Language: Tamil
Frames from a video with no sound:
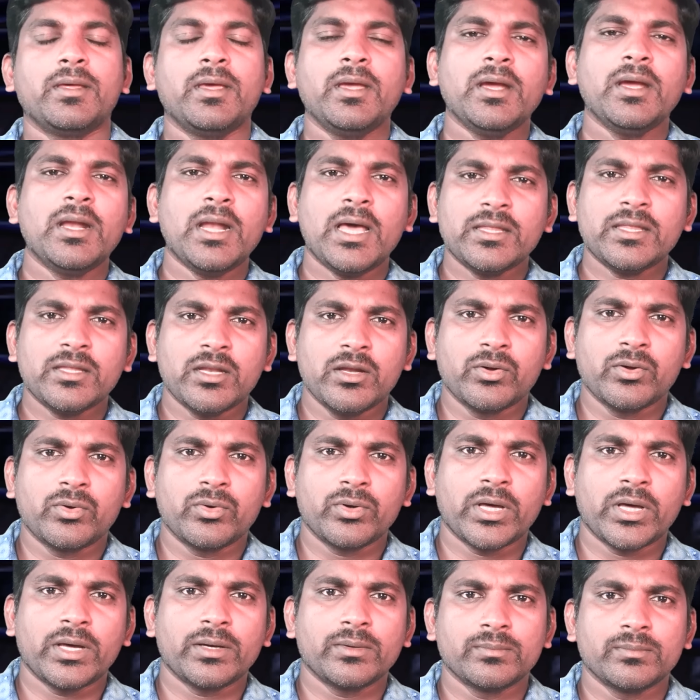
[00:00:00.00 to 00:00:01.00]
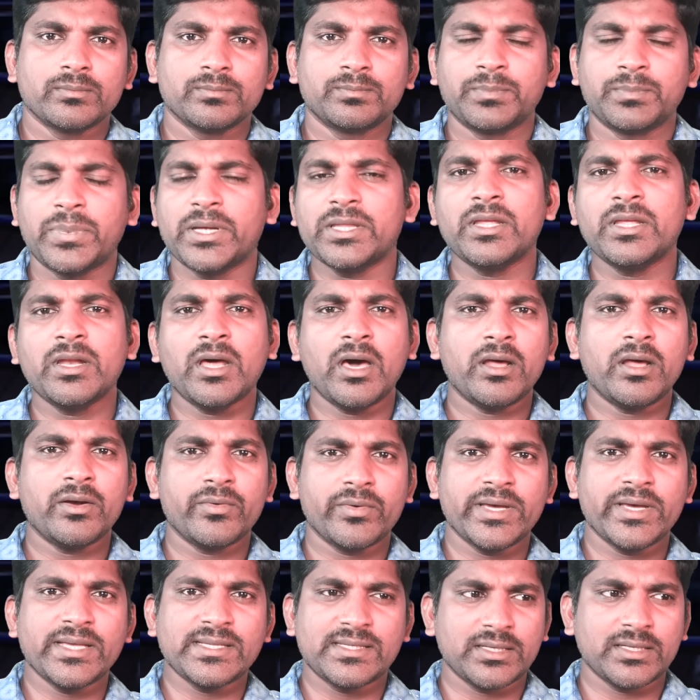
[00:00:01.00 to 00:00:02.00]
இங்கிலாந்தில் கூட பதினாறு
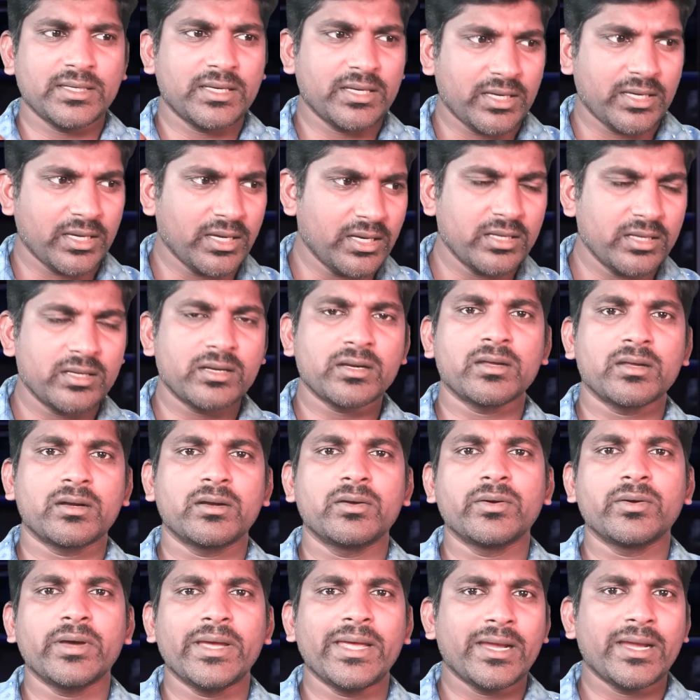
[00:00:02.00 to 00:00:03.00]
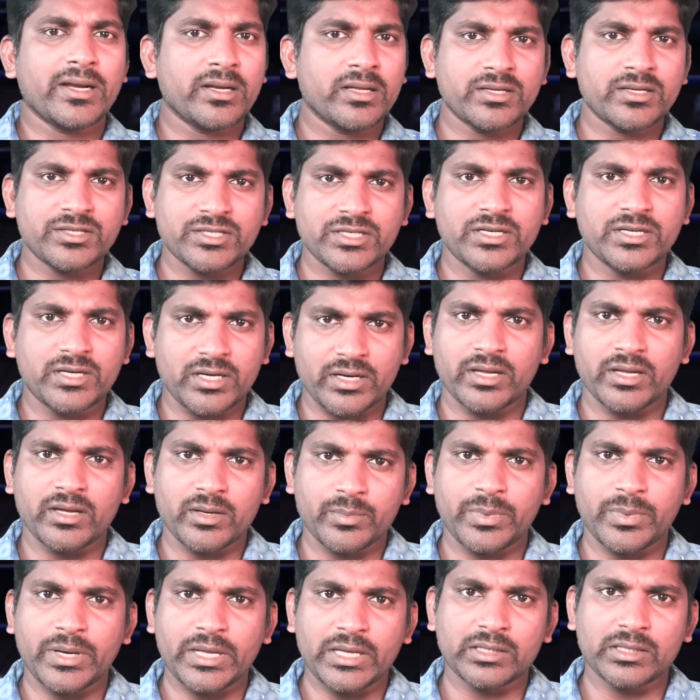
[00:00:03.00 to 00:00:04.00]
வயசுக்கு கீழே இருக்கிறவங்க எனர்ஜி ட்ரிங்க்
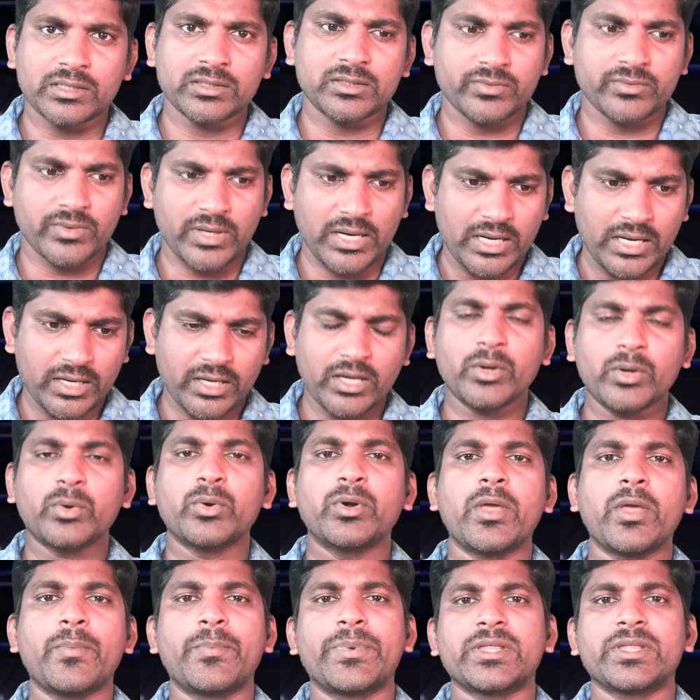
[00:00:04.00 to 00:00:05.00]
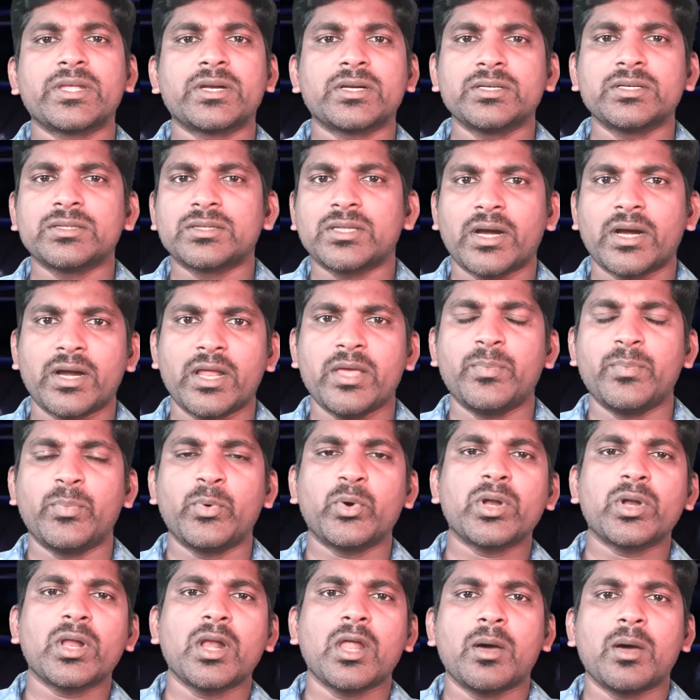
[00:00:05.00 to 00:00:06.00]
அப்படிங்கிறது வாங்கி குடிப்பதற்கு தடை
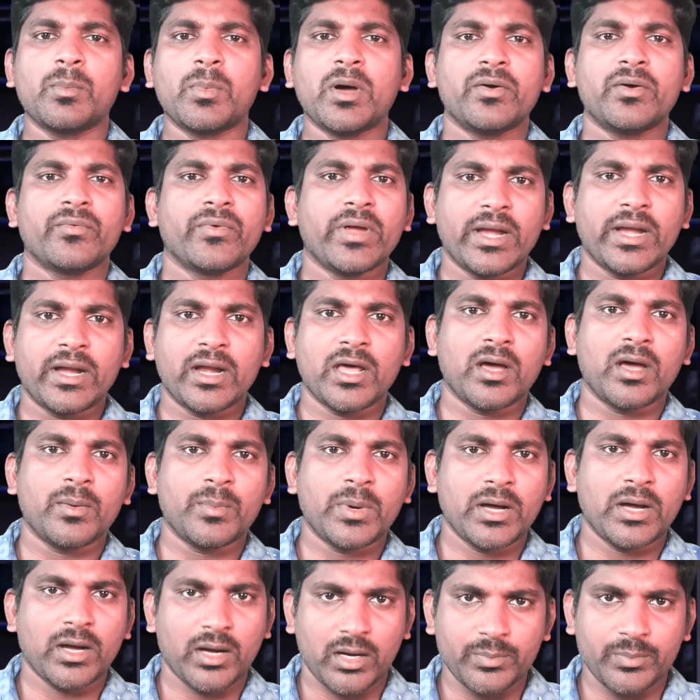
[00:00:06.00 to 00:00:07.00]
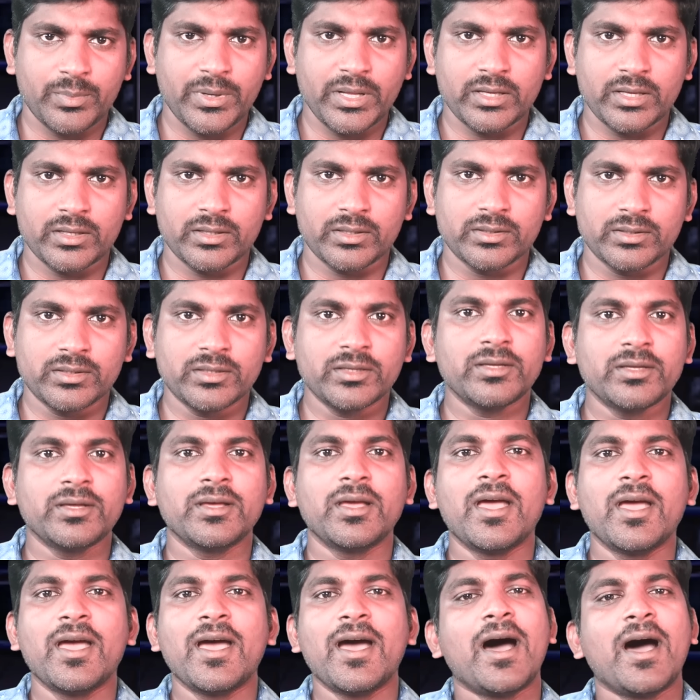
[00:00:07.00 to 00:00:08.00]
போடலாமா வேண்டாமா அப்படிங்கிறது
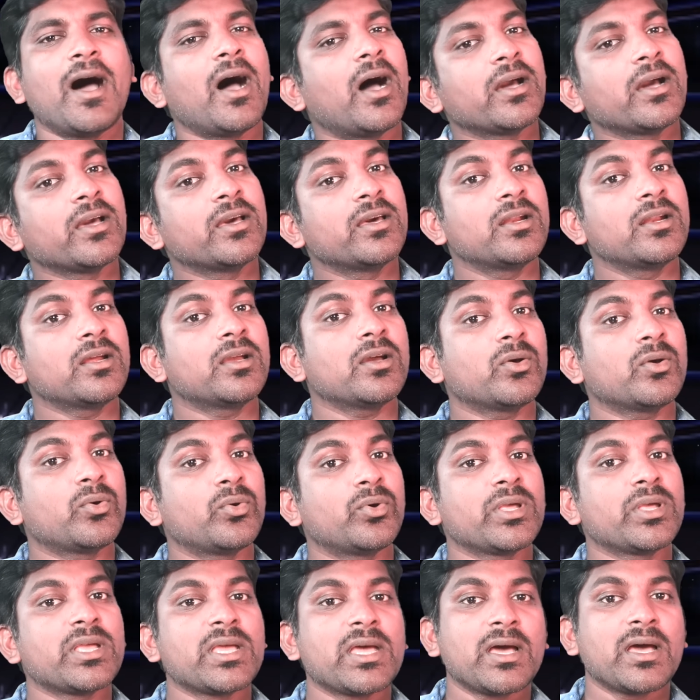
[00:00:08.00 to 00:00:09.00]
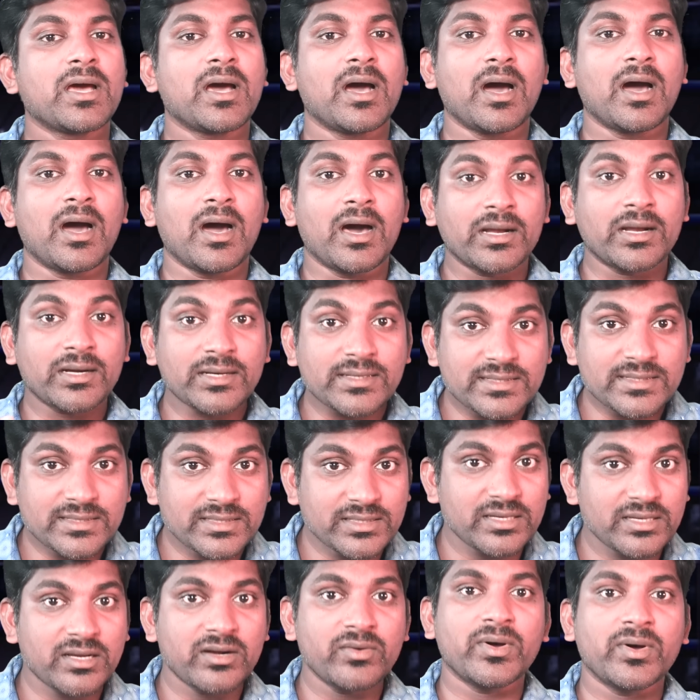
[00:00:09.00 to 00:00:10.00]
அங்கே இருக்கக்கூடிய
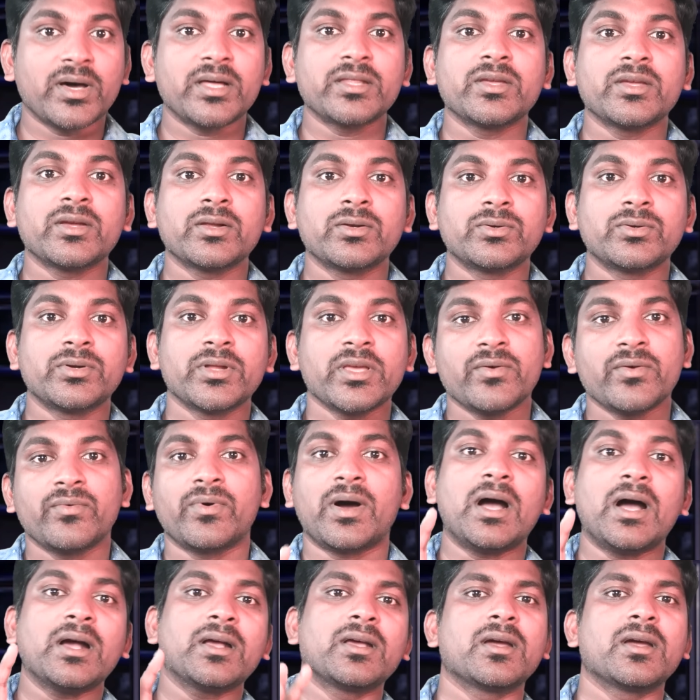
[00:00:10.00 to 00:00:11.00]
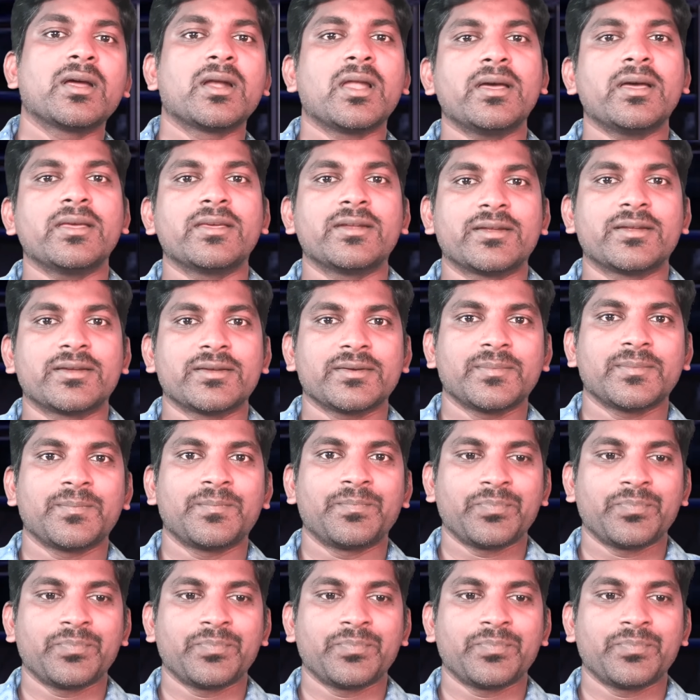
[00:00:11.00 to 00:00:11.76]
அரசியல்வாதிகளுடைய வாக்குகளாக இருக்குது